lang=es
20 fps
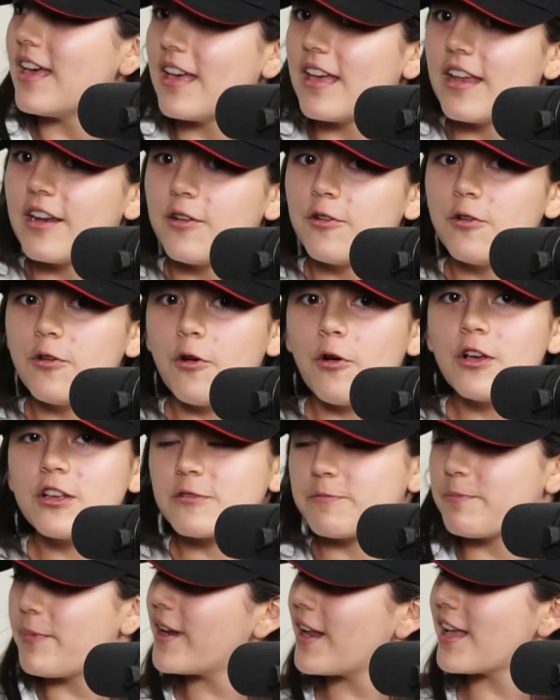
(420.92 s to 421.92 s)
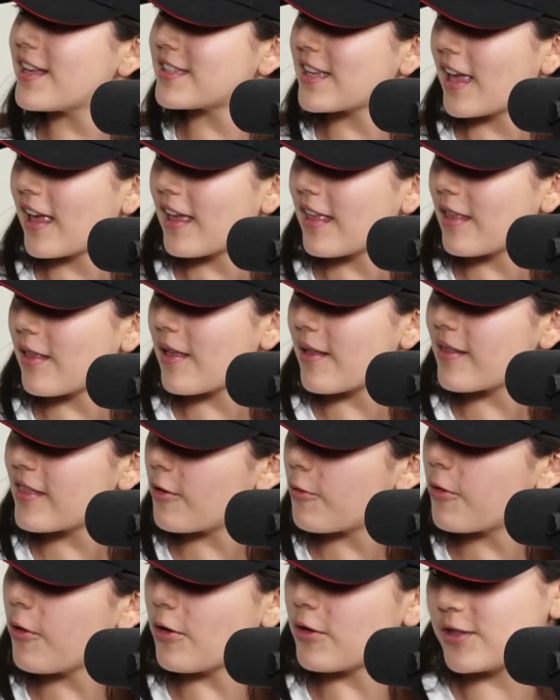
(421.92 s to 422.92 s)
no esperas a que...
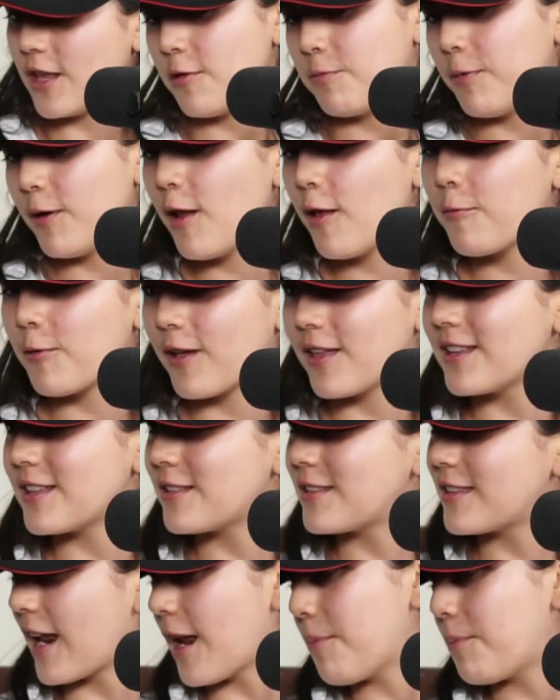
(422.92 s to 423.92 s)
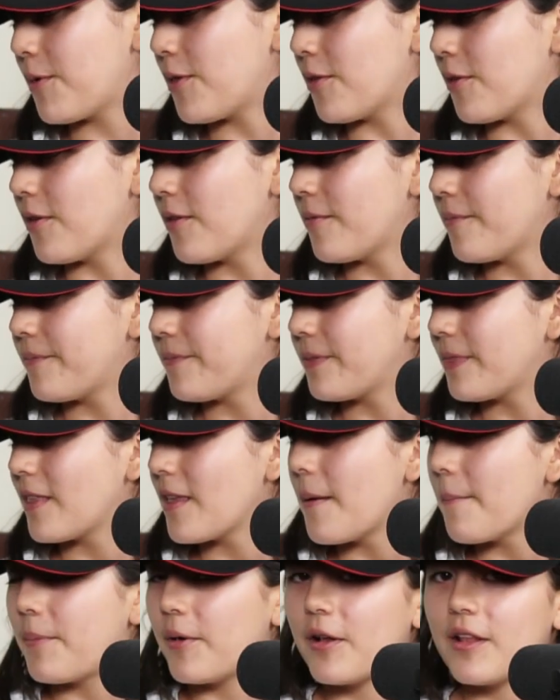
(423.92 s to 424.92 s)
Bueno, sí esperas porque es rápido,
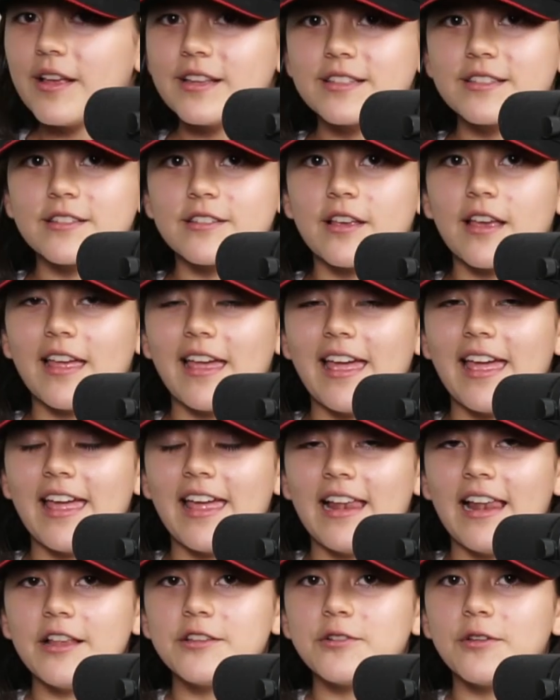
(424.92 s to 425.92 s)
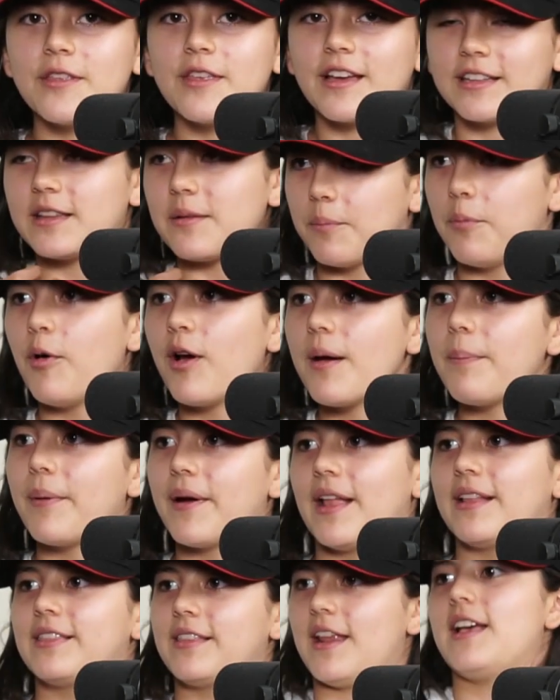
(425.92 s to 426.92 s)
pero es el hecho de que te empuje
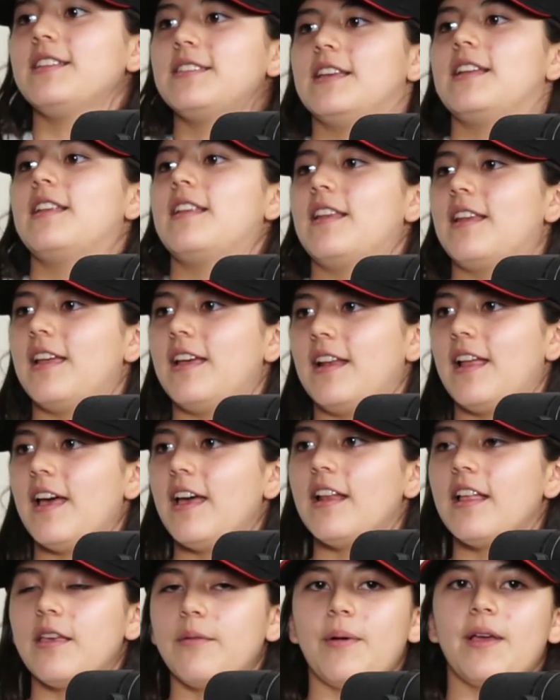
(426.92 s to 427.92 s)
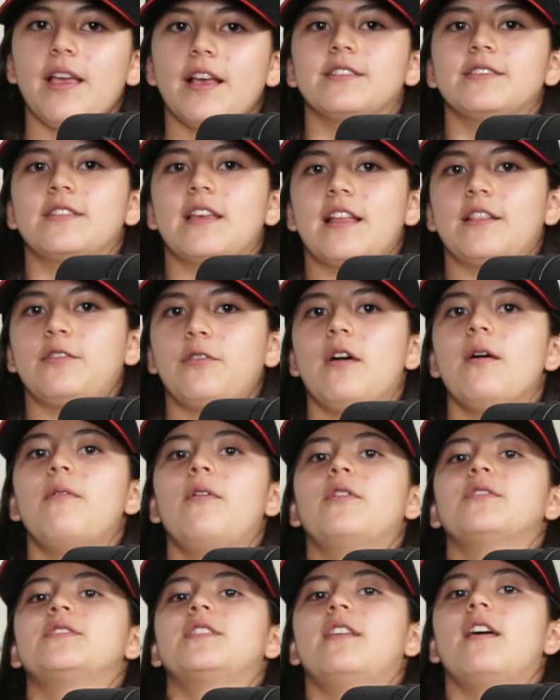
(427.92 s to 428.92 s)
para atrás el, aire y vayas a toda
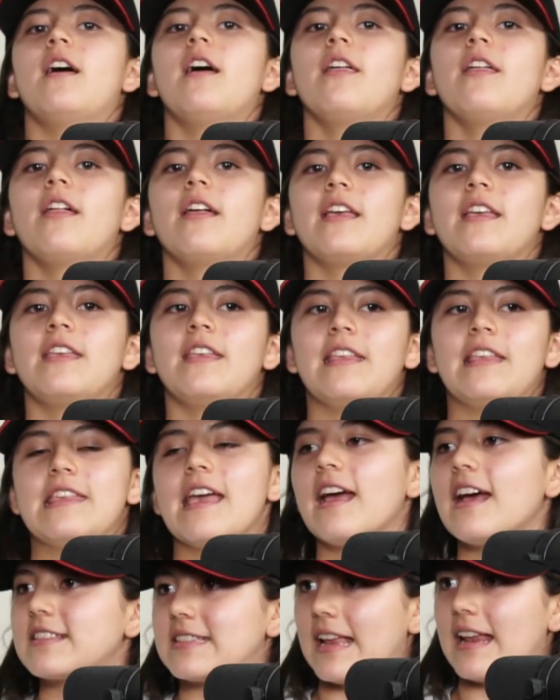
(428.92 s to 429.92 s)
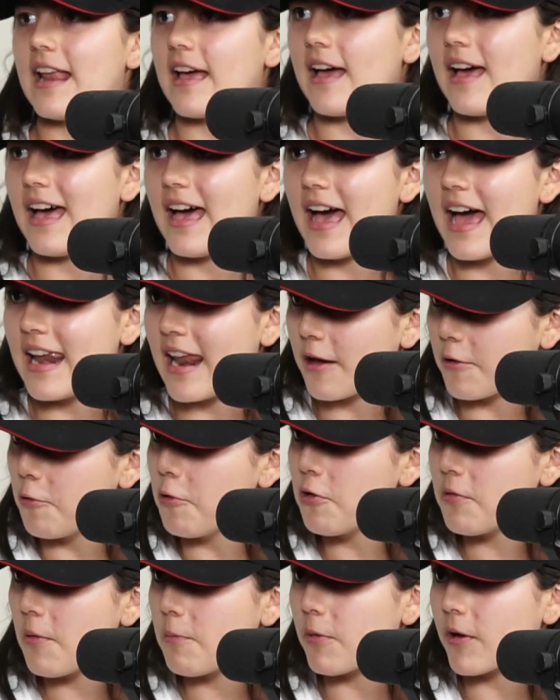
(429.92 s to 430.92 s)
velocidad y llegues a la,
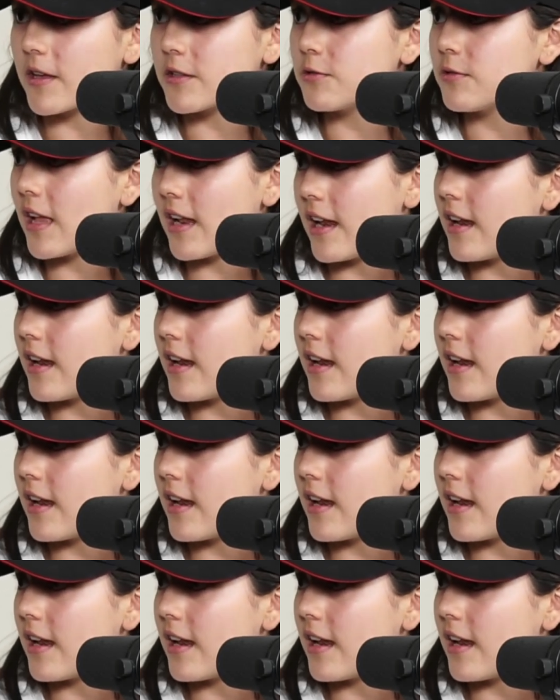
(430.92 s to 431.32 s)
curva porque es una,